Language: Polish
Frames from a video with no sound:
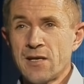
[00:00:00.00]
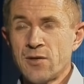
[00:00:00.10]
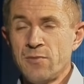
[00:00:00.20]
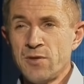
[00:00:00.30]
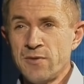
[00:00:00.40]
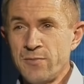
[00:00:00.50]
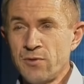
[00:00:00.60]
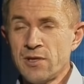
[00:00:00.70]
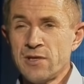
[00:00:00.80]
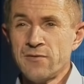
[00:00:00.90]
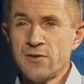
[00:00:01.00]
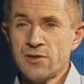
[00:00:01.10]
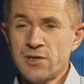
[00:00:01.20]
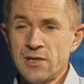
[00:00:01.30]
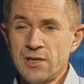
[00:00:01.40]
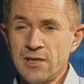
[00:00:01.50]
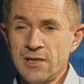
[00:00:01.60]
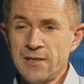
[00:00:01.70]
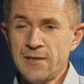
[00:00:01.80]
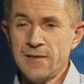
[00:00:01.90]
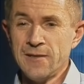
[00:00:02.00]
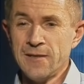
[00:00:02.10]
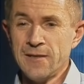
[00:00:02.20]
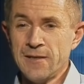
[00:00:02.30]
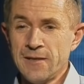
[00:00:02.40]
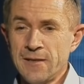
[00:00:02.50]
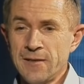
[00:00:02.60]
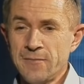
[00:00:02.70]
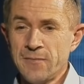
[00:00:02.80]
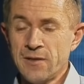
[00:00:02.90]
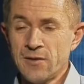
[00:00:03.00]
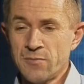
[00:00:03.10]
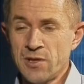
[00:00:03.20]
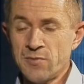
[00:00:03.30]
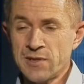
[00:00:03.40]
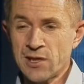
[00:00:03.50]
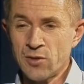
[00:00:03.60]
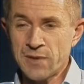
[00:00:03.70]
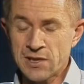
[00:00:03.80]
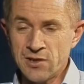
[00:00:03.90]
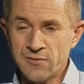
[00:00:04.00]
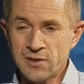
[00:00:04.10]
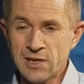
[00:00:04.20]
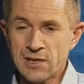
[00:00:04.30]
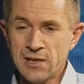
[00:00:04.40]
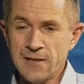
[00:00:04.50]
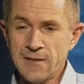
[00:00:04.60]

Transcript: robiliśmy zbiórki żywności i, i, i robiliśmy z tego paczki świąteczne.